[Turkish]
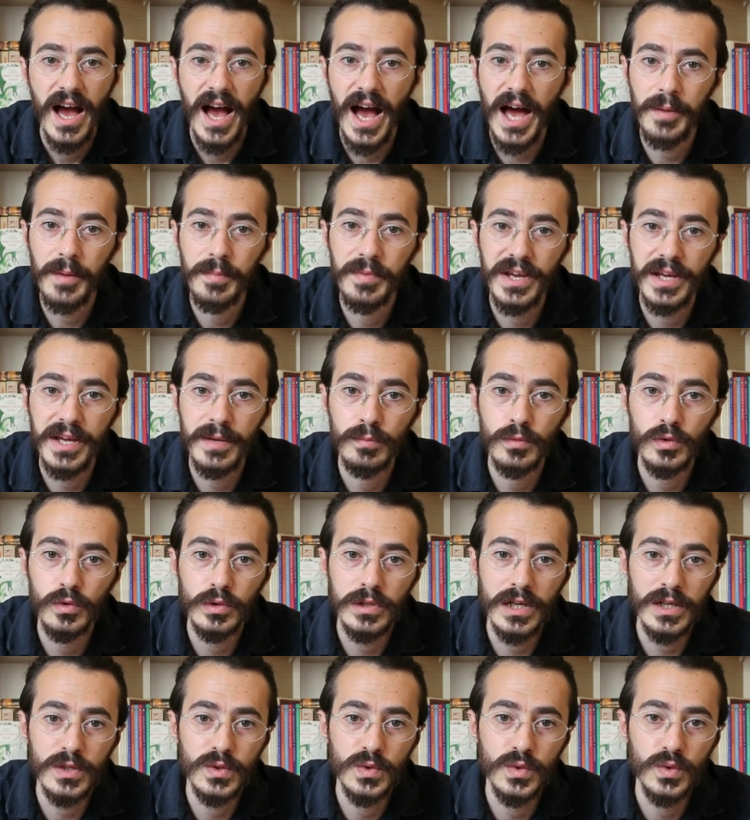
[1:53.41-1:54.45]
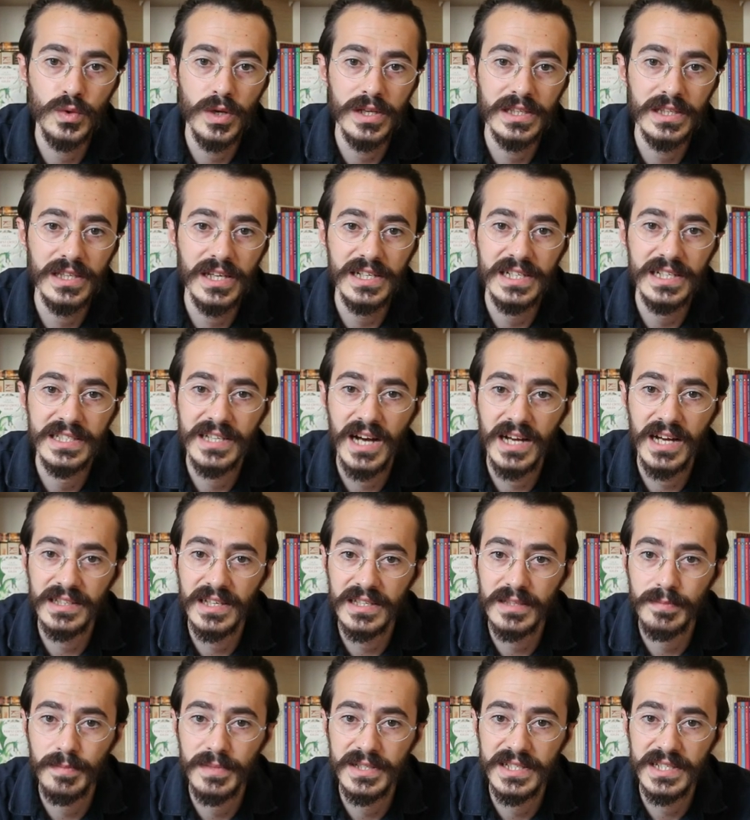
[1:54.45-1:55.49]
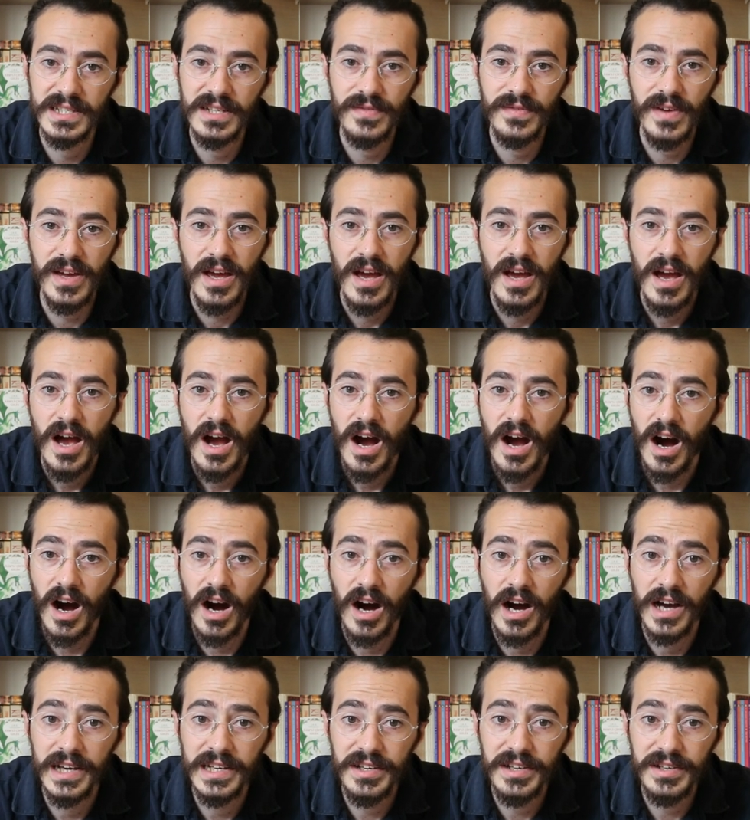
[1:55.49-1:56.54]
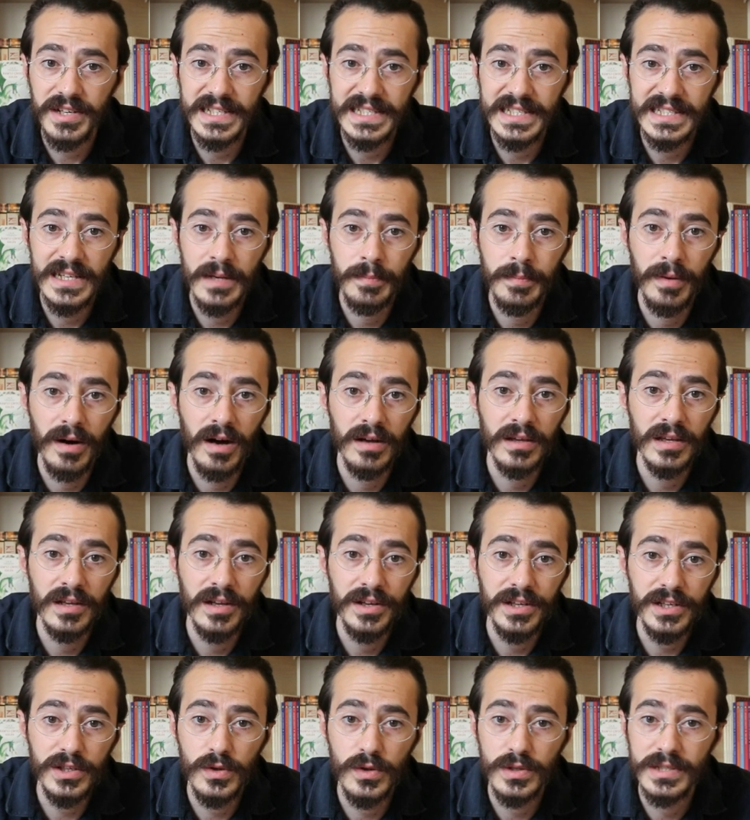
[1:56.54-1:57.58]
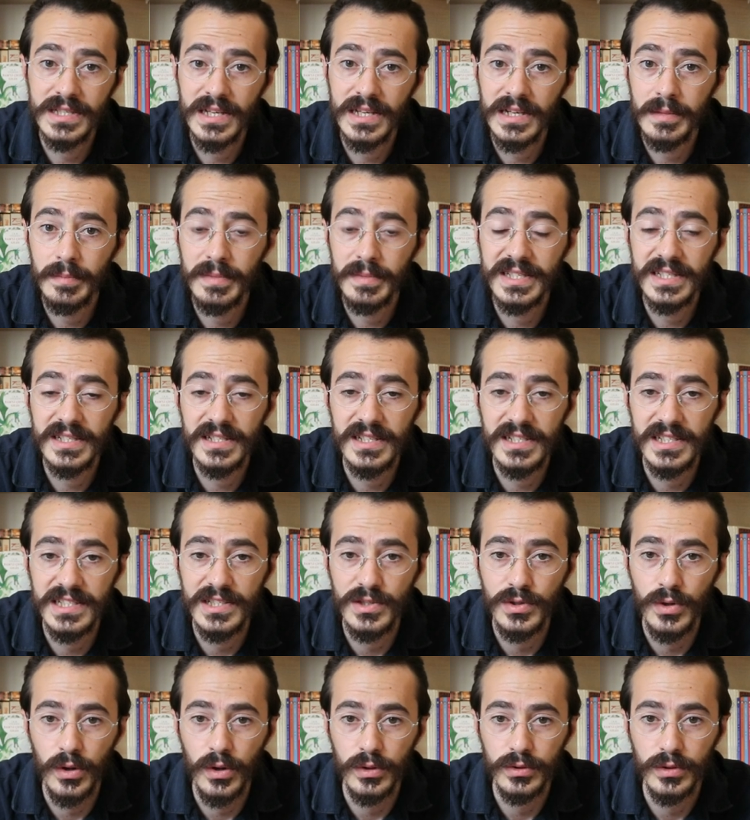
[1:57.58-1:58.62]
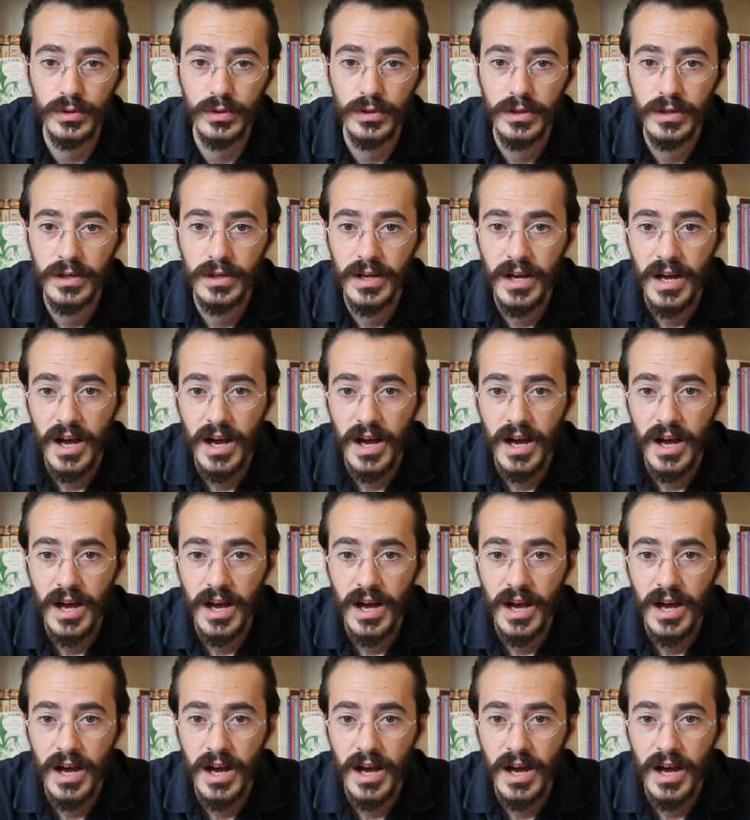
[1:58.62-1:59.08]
Her bireyin mutlak suretle itaat etmesini ve aile reisine bağlılığının gösterilmesini istiyordu.